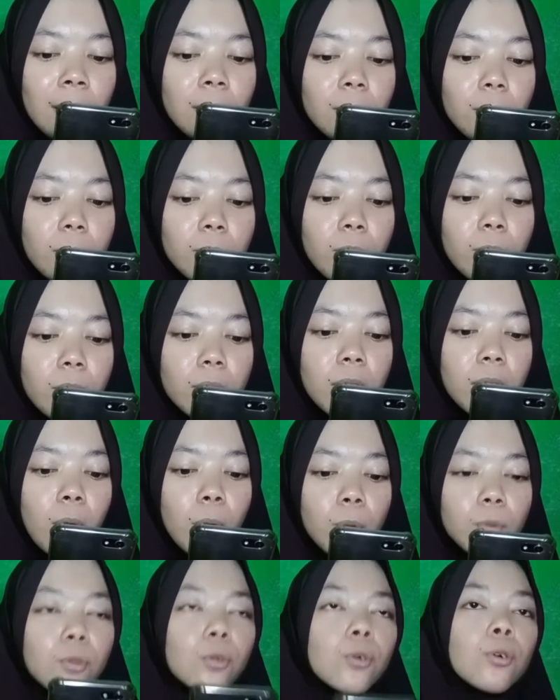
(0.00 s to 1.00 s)

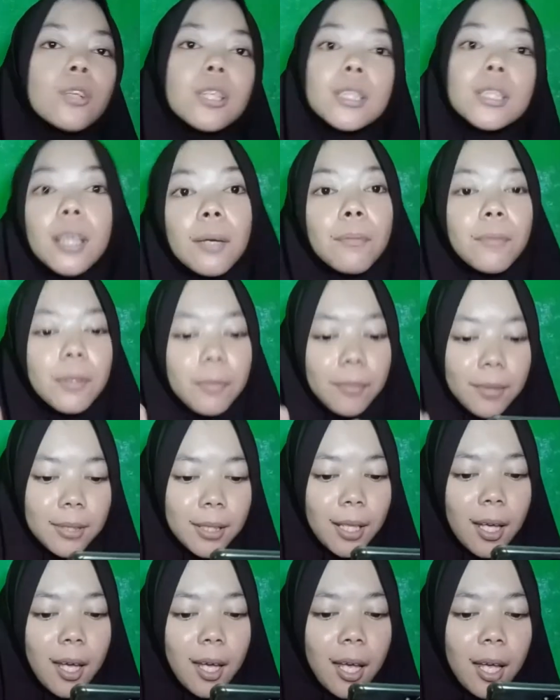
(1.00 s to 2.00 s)
cocoknya untuk kulit yang
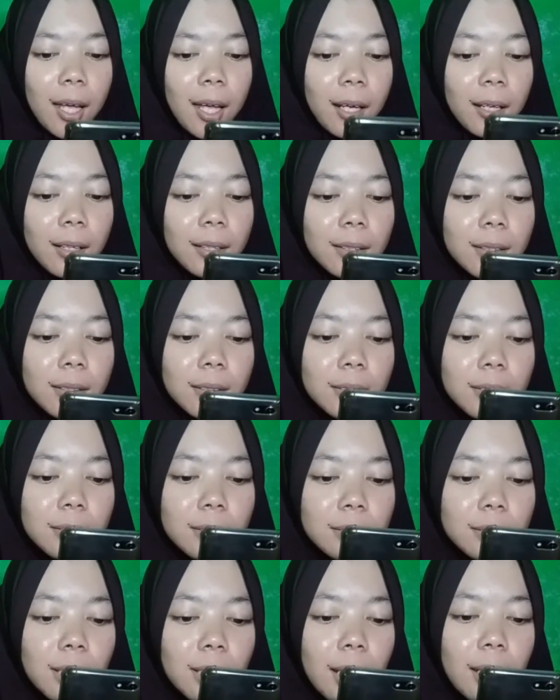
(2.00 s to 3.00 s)
berminyak.
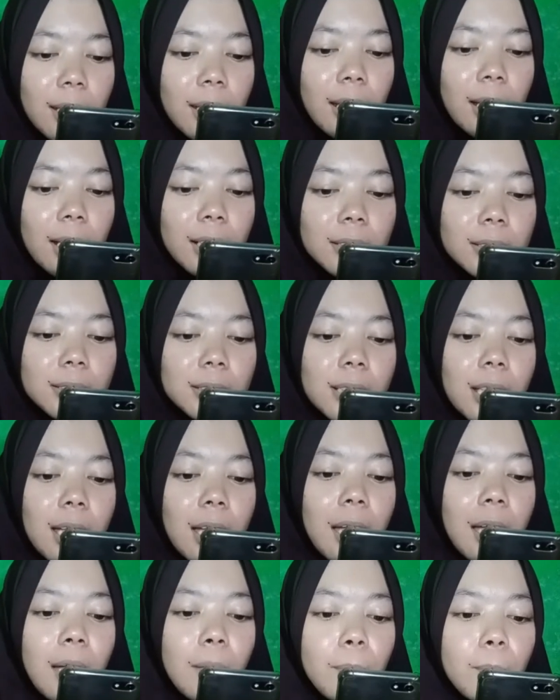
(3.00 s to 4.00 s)

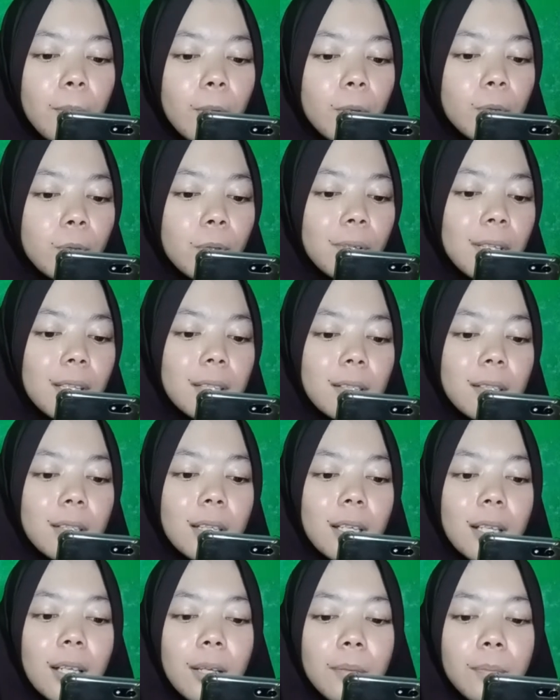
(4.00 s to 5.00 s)
Sayangnya, produk
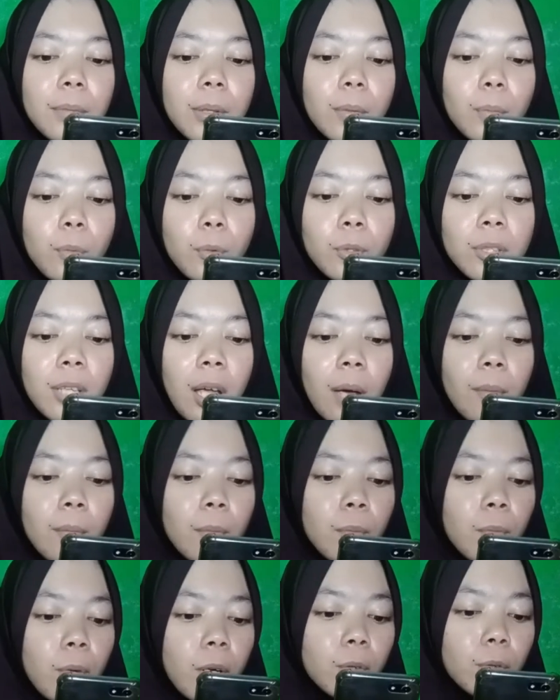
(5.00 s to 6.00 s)
ini lebih mudah
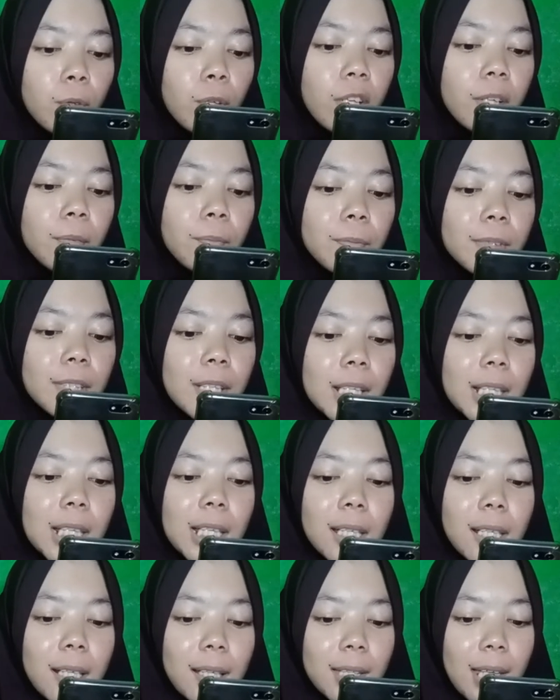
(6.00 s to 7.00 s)
membuat kulit
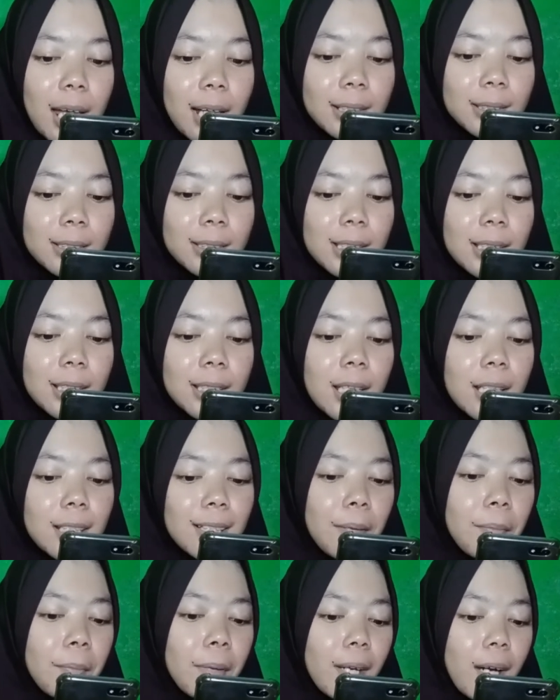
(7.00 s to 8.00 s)
menjadi iritasi
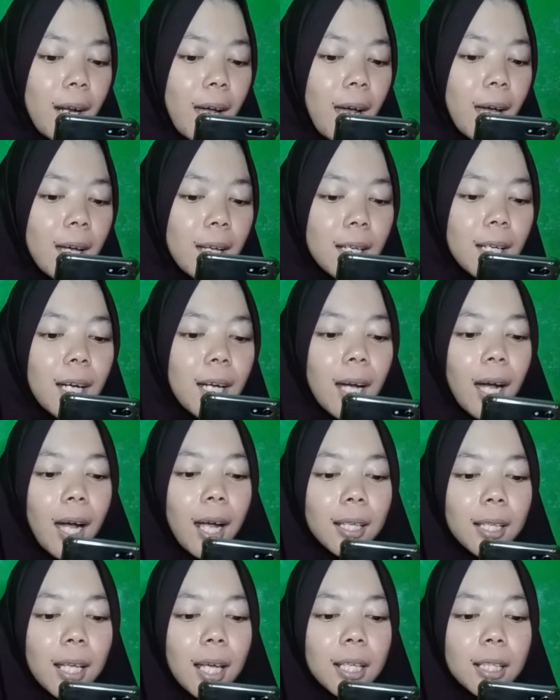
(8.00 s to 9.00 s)
dan kemerahan
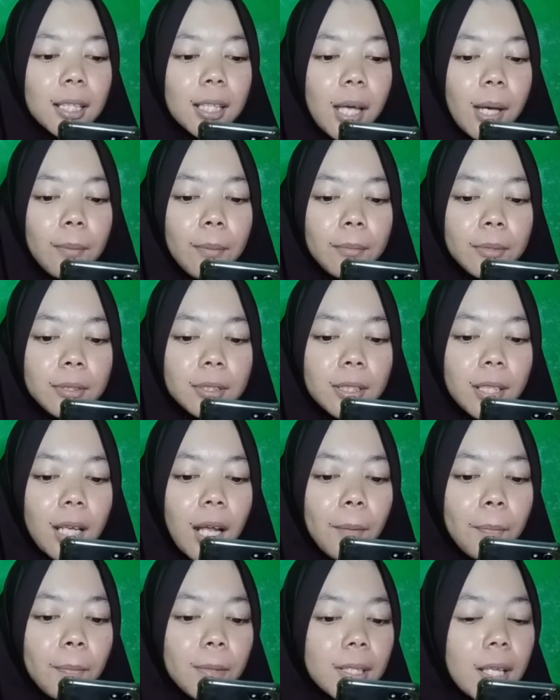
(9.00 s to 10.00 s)
karena ia
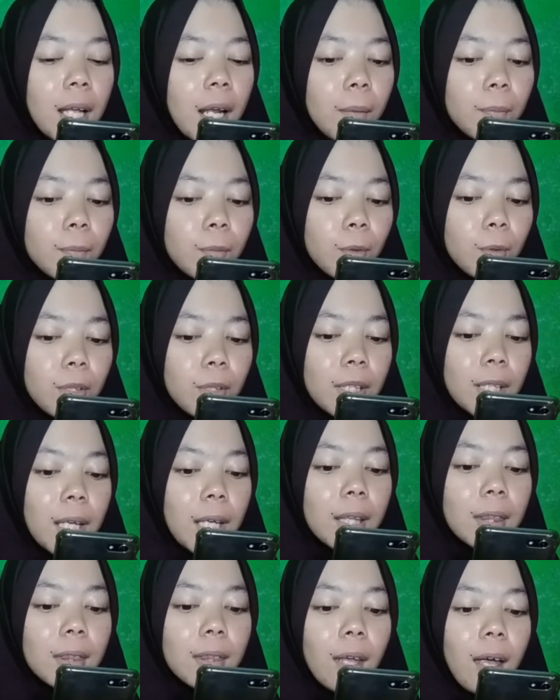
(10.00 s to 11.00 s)
menyerap ke dalam
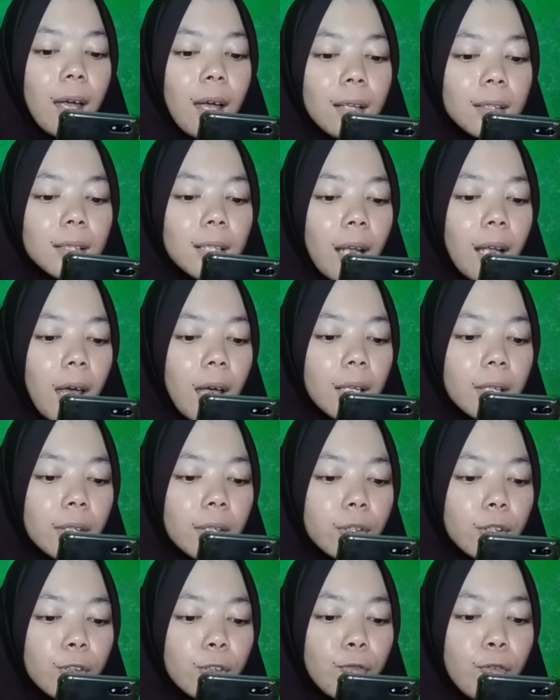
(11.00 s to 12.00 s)
kulit. Selain
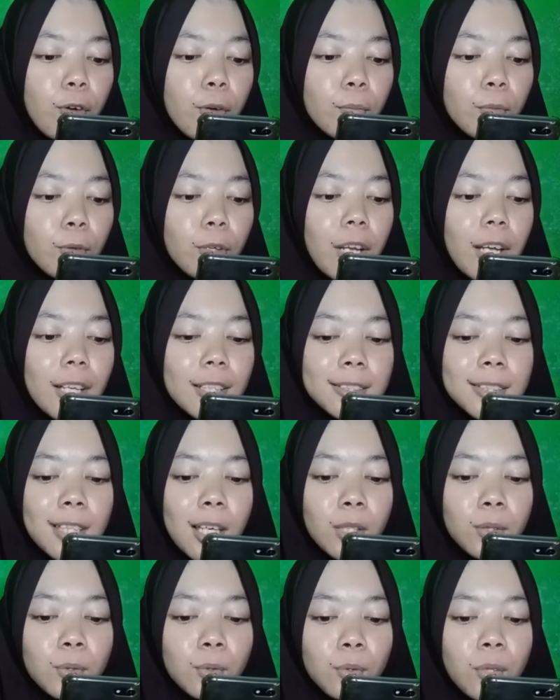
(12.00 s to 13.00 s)
itu,
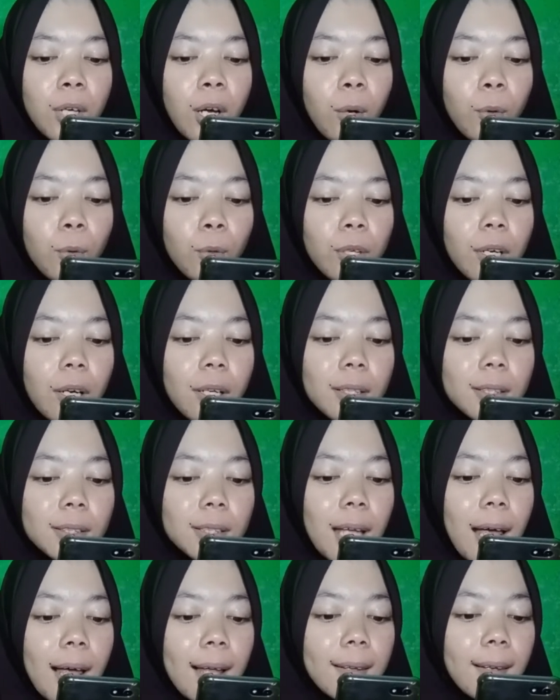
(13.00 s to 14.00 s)
formulanya juga
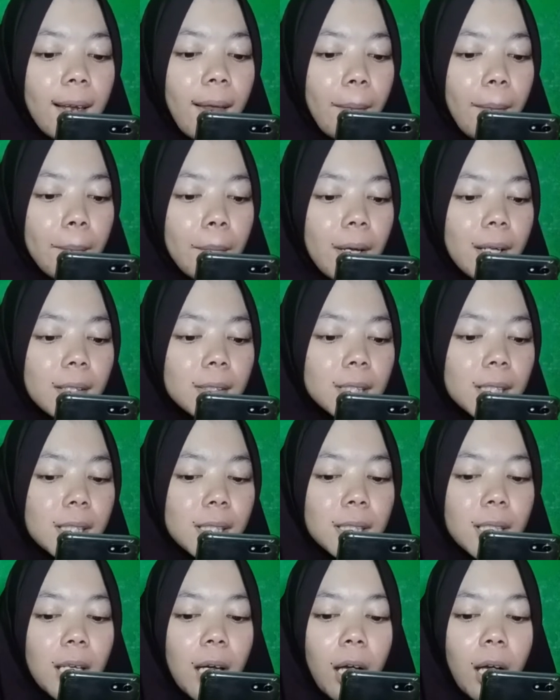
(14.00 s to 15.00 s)
kurang tahan lama
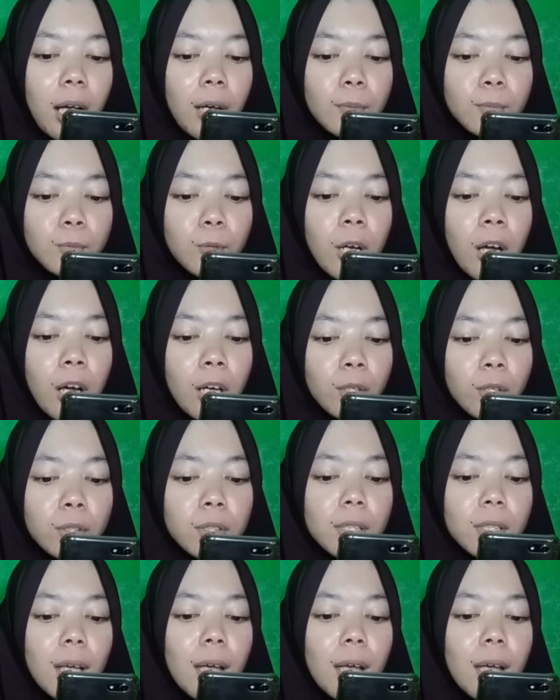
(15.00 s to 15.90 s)
sehingga kamu harus